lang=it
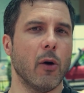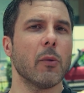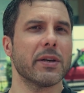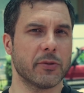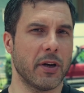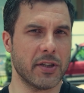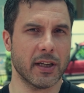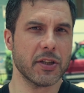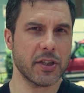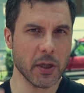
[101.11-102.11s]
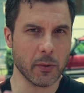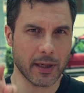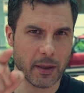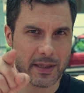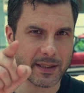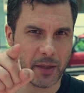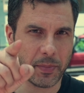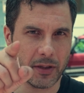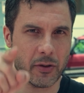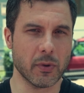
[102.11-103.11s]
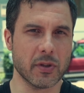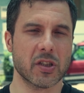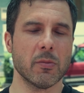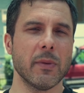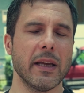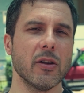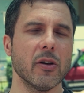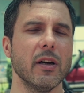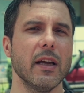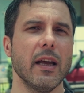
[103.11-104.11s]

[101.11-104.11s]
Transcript: Ho acquistato una giacca 5 che mi sta riprendendo in questo momento